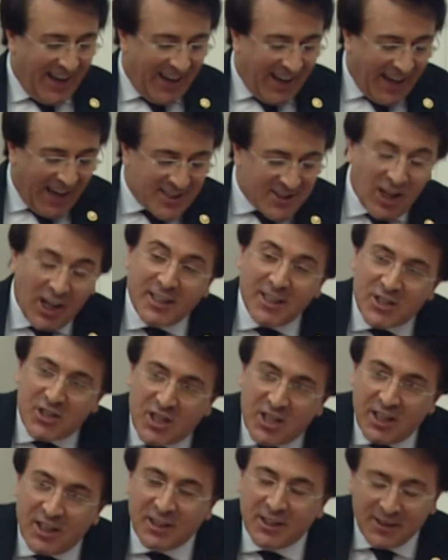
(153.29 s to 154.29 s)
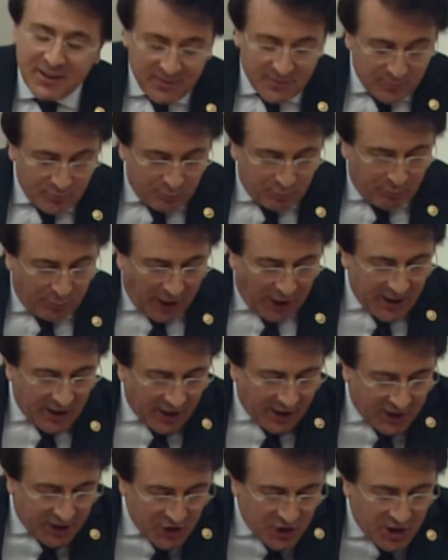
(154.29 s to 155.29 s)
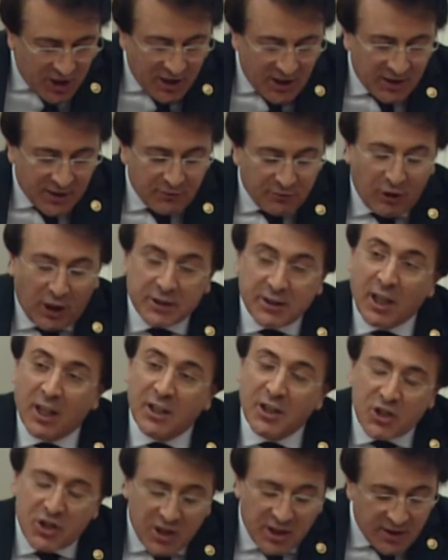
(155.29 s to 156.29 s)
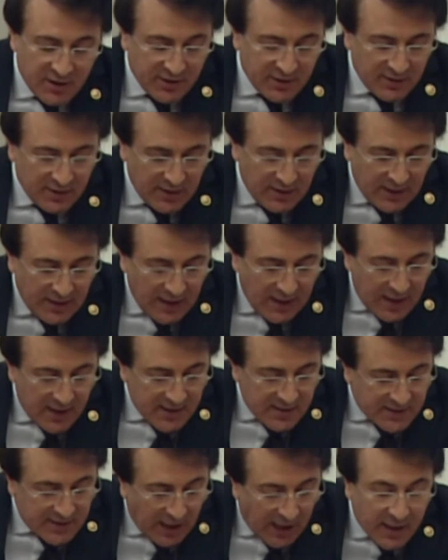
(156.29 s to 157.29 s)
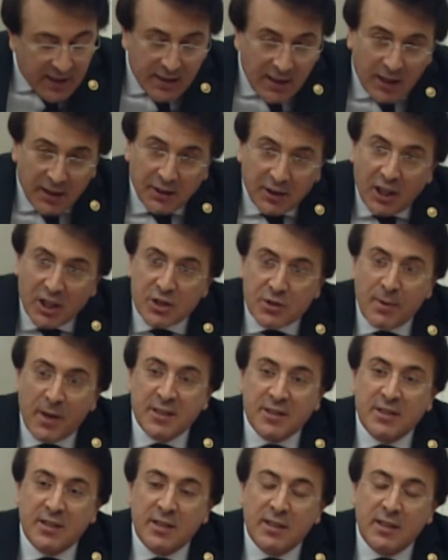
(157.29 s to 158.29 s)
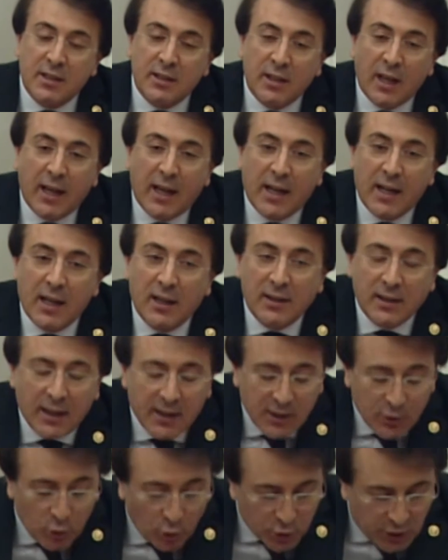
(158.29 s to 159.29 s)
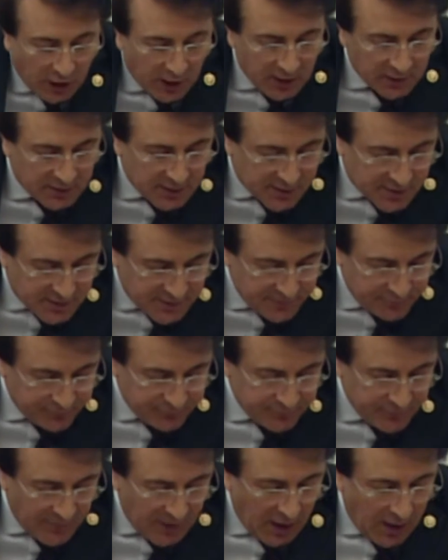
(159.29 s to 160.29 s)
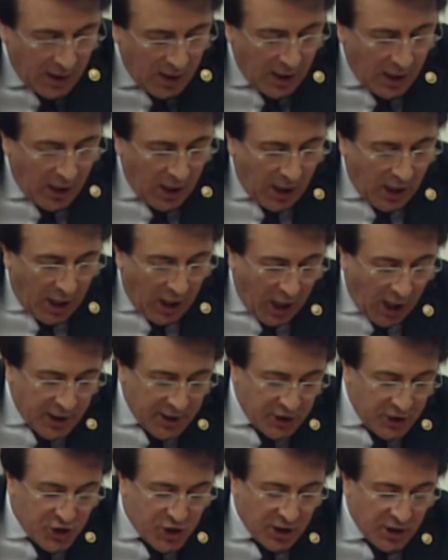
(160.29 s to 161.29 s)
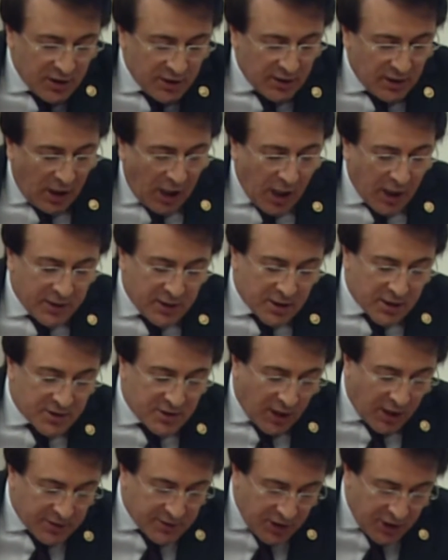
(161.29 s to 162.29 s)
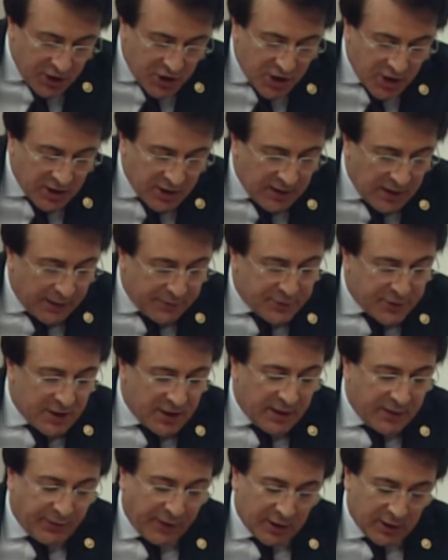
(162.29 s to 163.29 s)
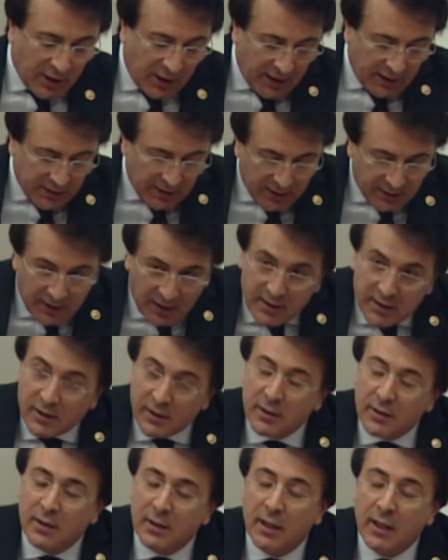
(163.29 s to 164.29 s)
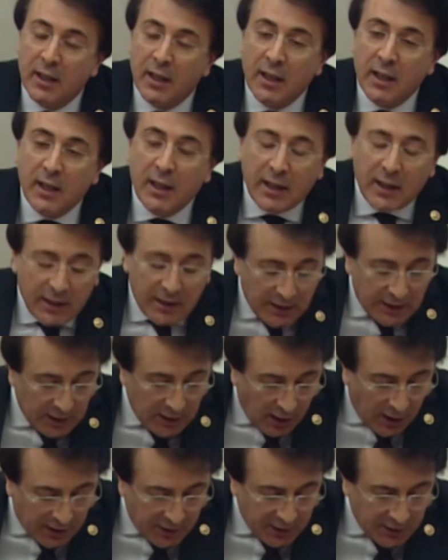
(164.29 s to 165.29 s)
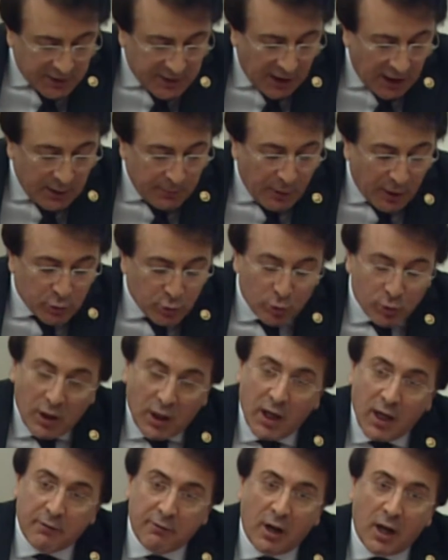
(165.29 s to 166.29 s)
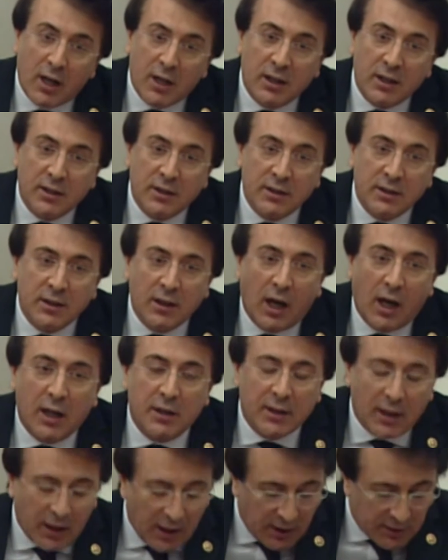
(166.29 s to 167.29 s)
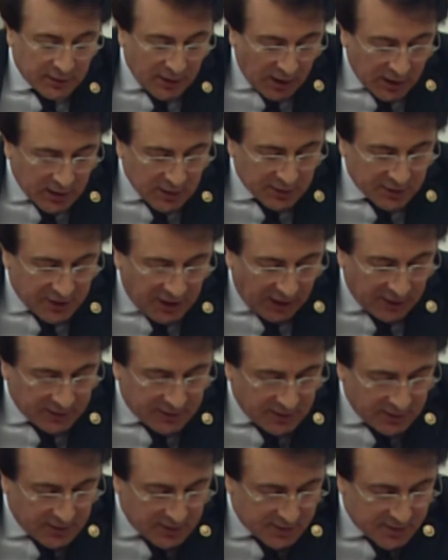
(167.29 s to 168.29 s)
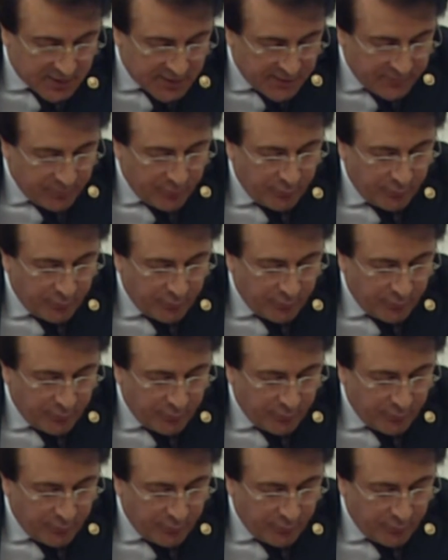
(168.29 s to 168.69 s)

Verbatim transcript: Ezan için, bayrak için, vatan için serden geçme sırrına erenlerin otağıdır. Hak için, hak rızası için nefsini feda edenlerin, ilahi kelimetullah'a varlığını adayanların kentidir.